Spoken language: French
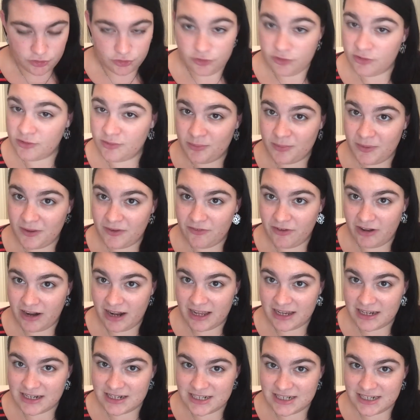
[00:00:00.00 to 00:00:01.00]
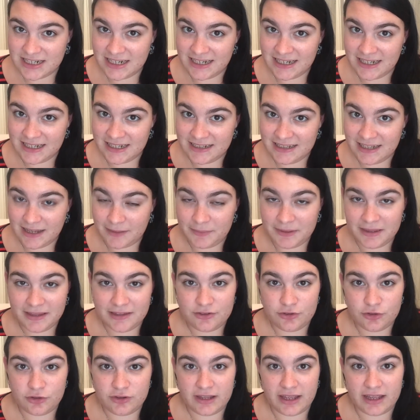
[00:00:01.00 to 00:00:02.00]
Donc bah voilà, j'ai
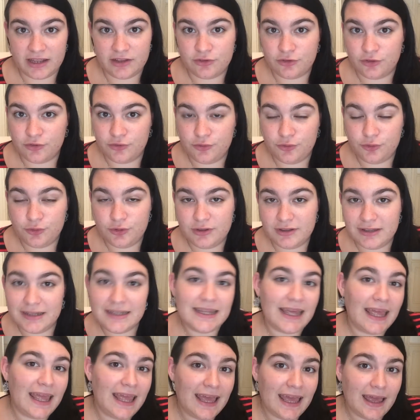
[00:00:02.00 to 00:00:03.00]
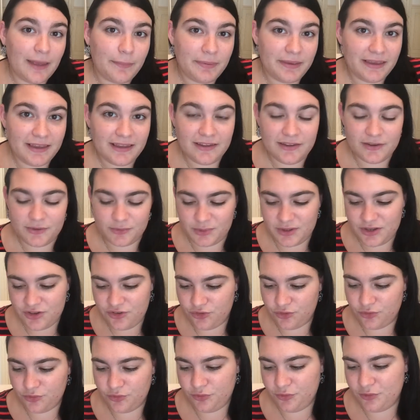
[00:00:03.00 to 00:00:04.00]
terminé ce tag, ce fut très rapide. Oui,
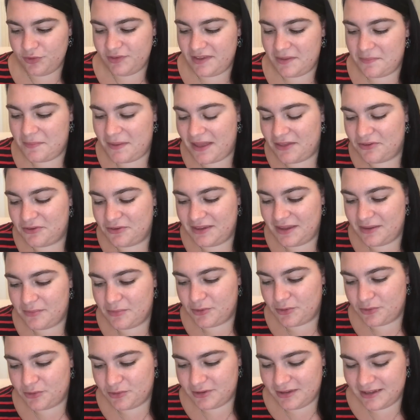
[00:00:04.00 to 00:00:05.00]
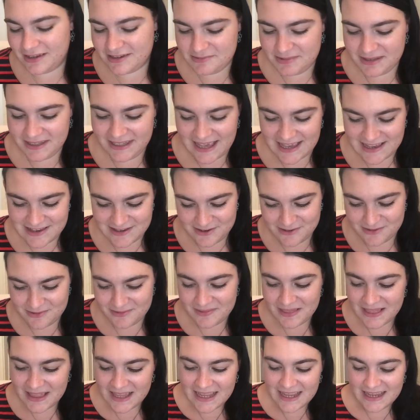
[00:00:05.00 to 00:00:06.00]
je ne vous ai pas donné beaucoup d'explications.
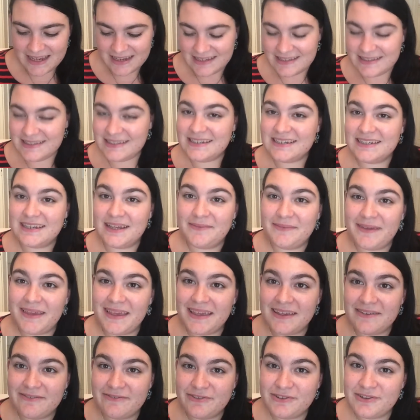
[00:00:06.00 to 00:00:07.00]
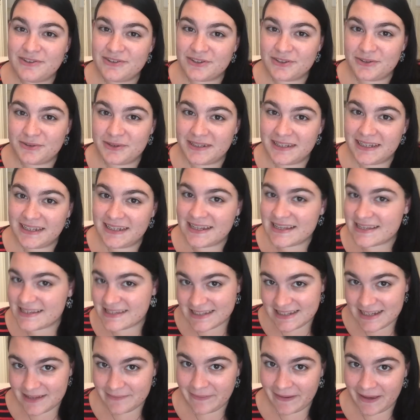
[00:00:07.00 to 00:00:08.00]
Si jamais vous en souhaitez,
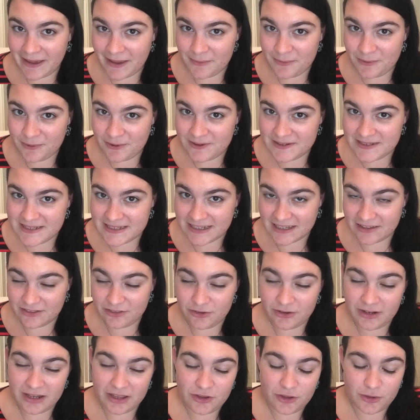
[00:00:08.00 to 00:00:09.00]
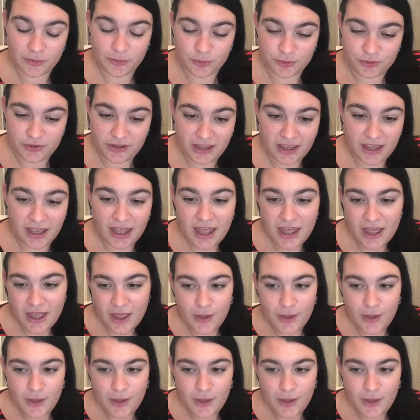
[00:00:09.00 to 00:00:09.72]
n'hésitez pas à me le dire dans les commentaires.